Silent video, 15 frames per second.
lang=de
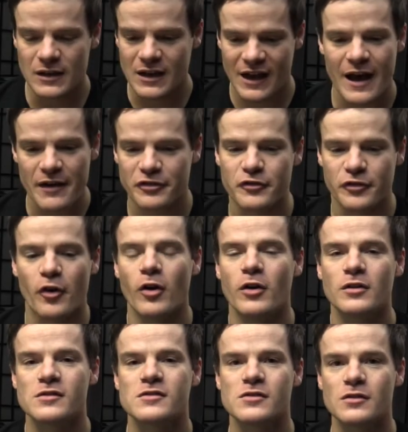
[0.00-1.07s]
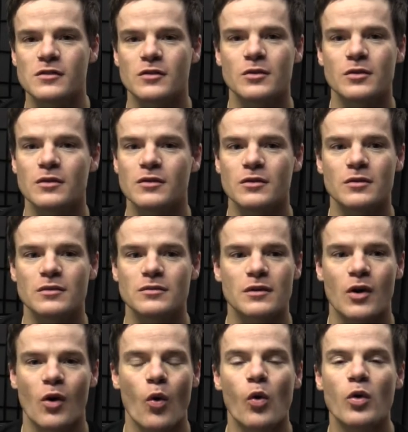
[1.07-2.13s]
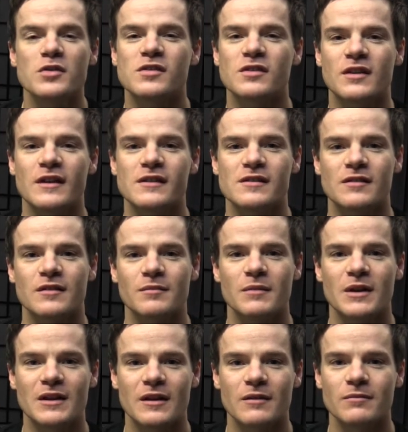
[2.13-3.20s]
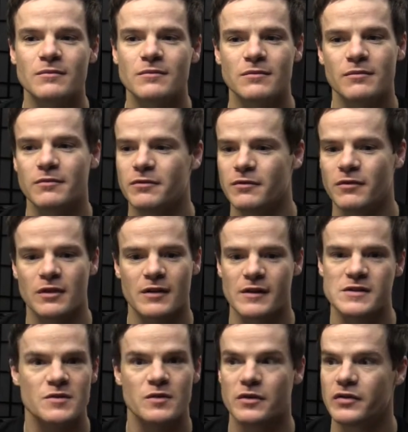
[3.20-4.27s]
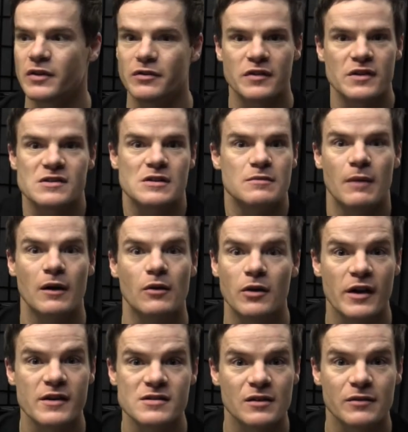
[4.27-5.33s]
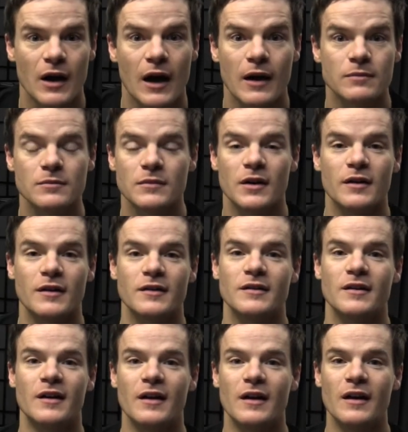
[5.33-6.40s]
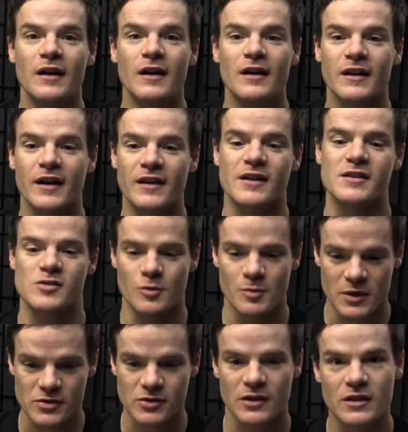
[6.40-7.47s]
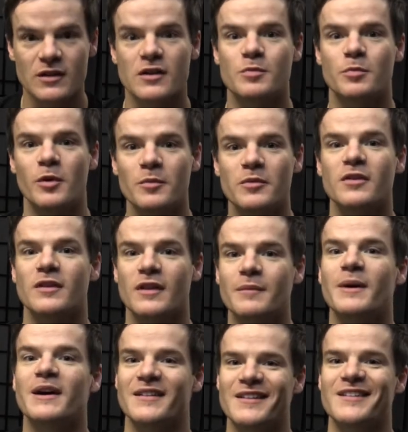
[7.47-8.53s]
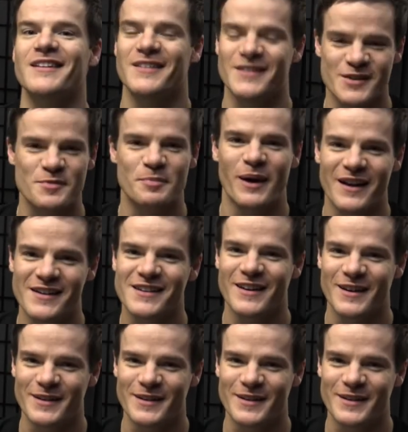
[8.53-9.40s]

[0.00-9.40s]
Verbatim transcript: kraftvoll und so, so, so groß, dass mit dem, ich weiß nicht wie viel, 40 Mann Orchester wir haben, äh, kriegt das nochmal so richtig Bums und dann macht das richtig Spaß,